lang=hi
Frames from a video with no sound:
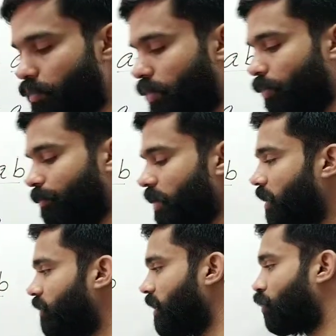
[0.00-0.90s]
अवयव
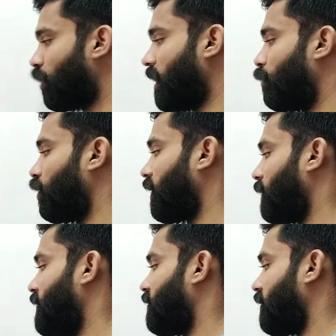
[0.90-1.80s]
इस ई को क्या बोलता था
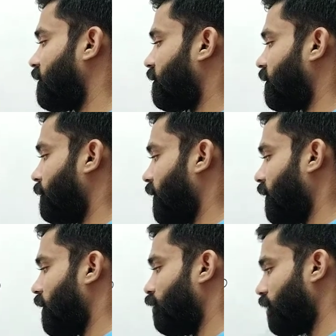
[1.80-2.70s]
भाई तत्समक
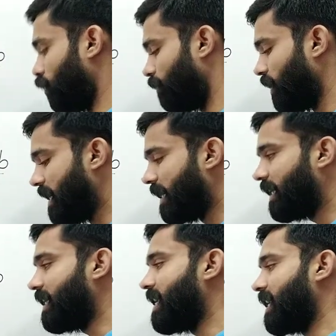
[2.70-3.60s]
अवयव
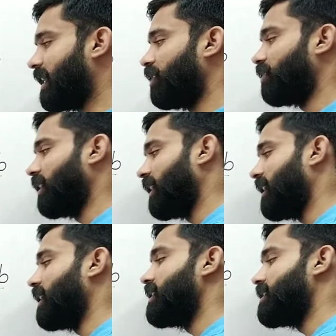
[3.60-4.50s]
कि ए की
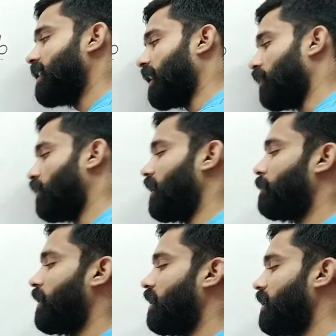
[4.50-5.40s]
संक्रिया ई से करवाने
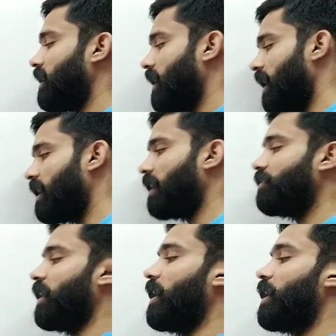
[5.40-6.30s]
पर यदि ए ही आ
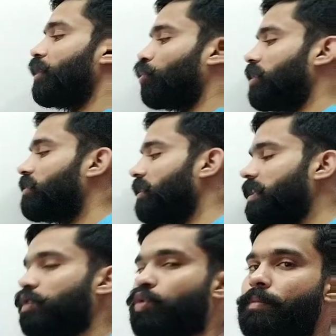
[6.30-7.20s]
जाए तो इस
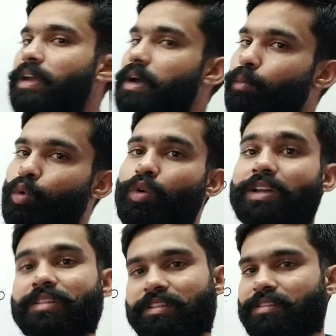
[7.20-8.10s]
ई को मैं क्या बोलूंगा
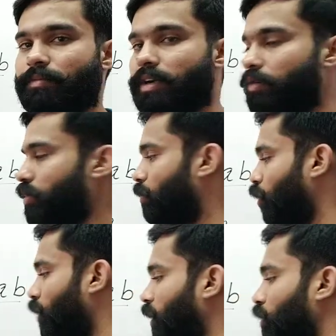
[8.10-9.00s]
तत्समक अवयव
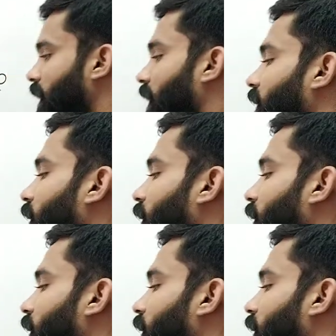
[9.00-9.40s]
बोलूंगा तो यहां